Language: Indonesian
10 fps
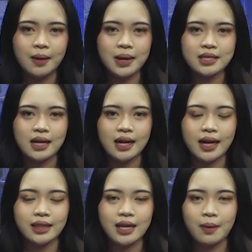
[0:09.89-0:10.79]
ke
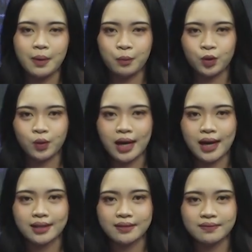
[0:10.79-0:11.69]
masyarakat yang
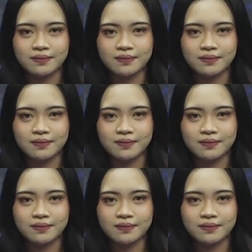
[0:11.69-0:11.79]
membutuhkan.